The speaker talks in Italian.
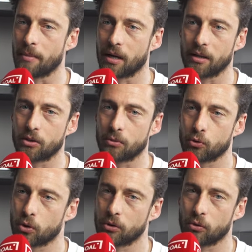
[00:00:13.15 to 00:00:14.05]
ma grandissimo
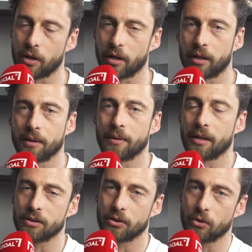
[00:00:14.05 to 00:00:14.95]
giocatore, anche
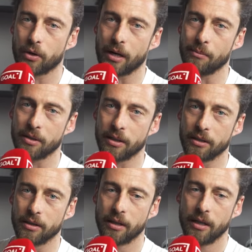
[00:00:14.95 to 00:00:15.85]
perché se no Real Madrid